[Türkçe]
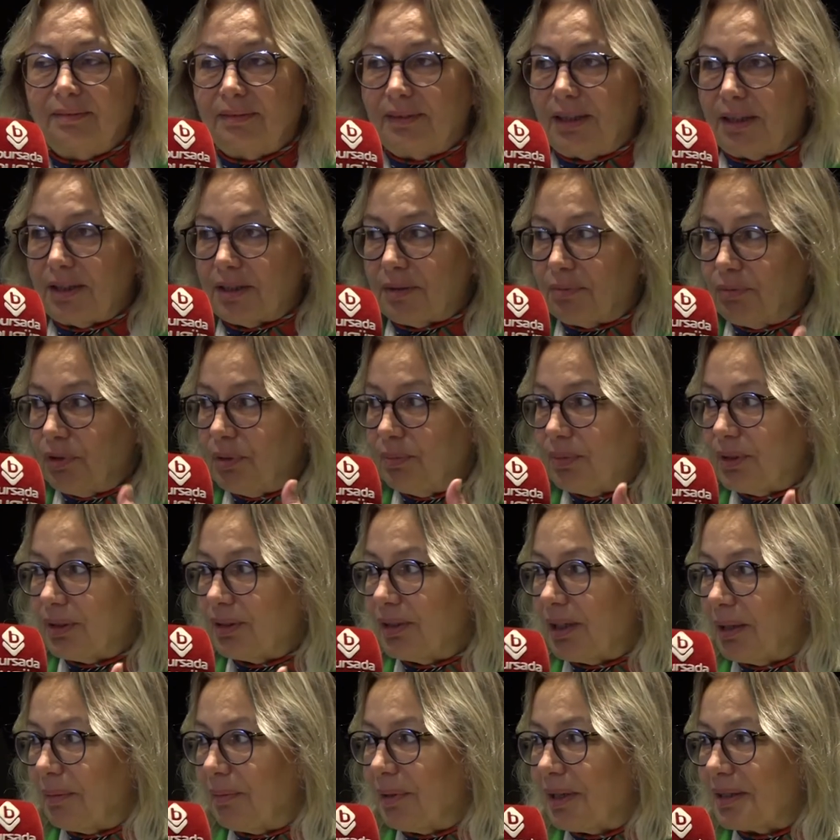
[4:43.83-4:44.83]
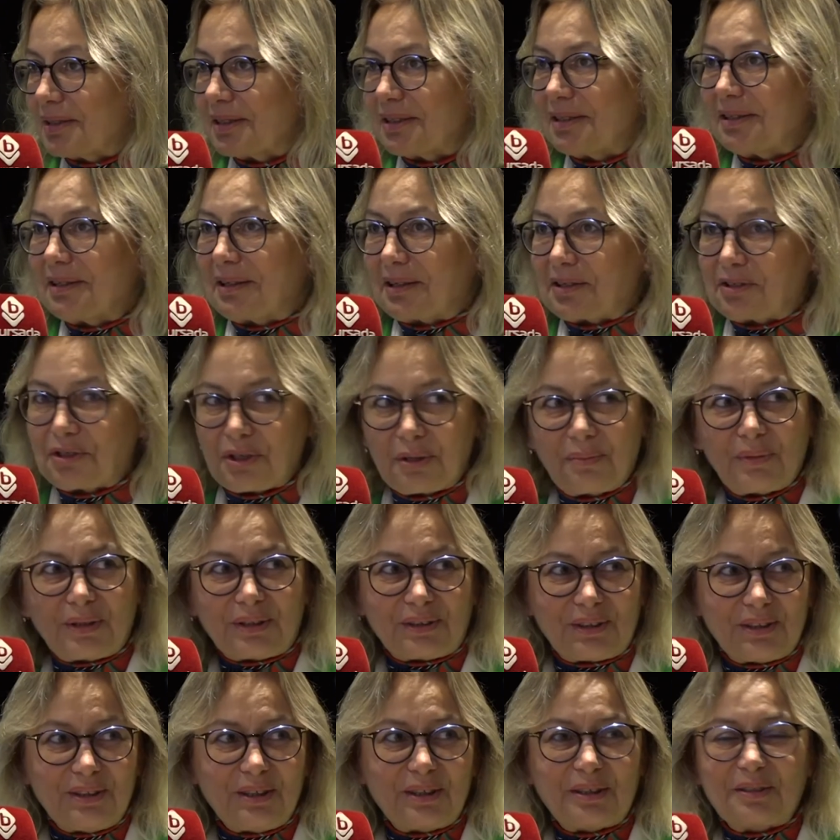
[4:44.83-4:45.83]
resmi bir temasa
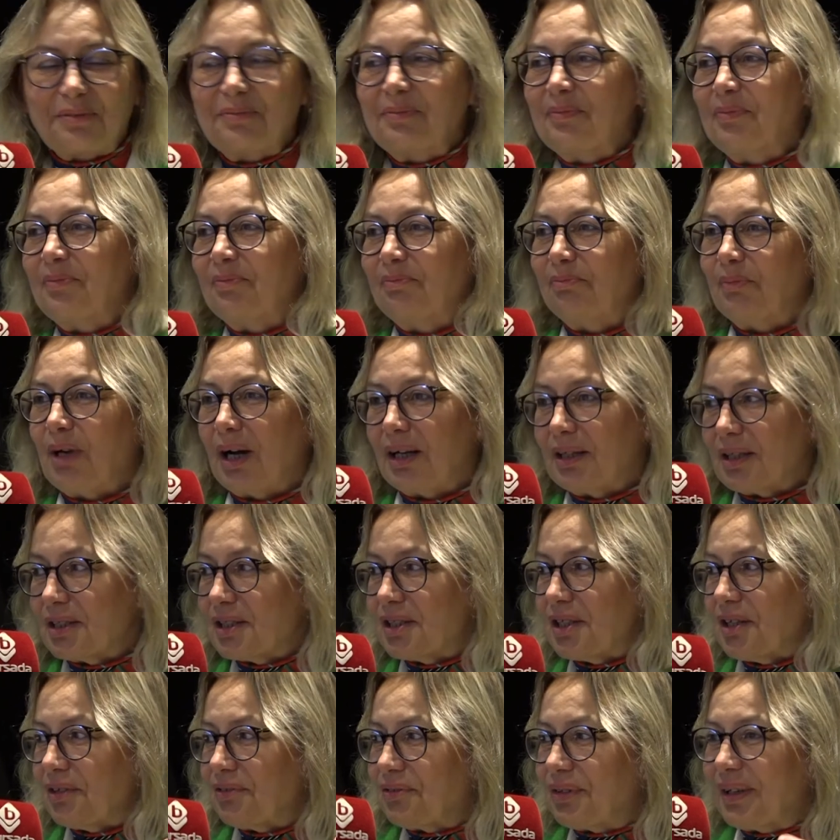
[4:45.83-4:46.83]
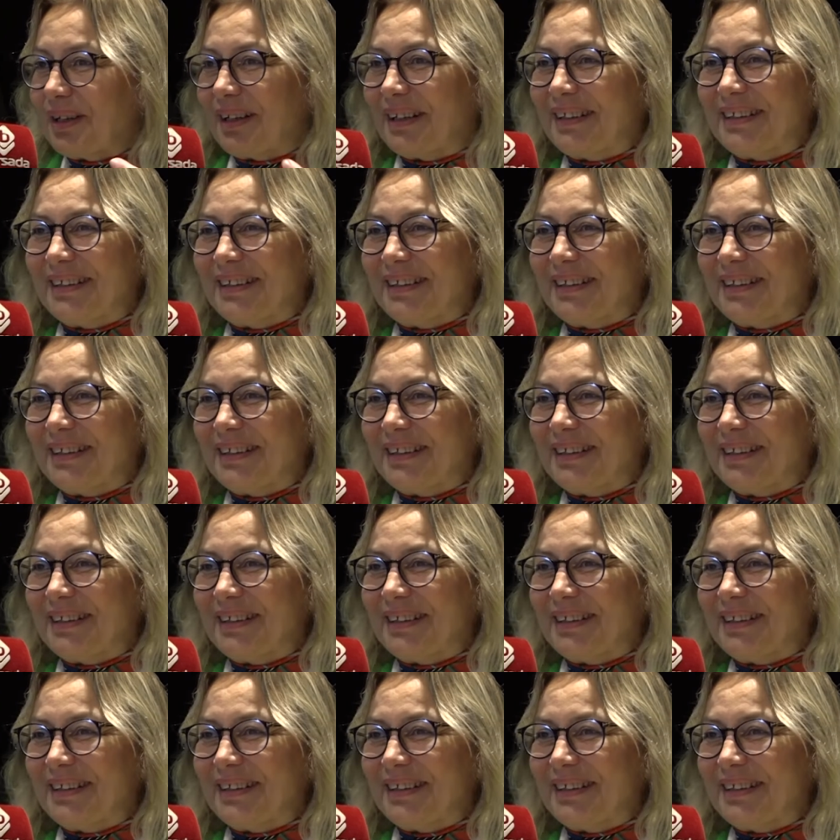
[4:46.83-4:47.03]
geçemedik. Maalesef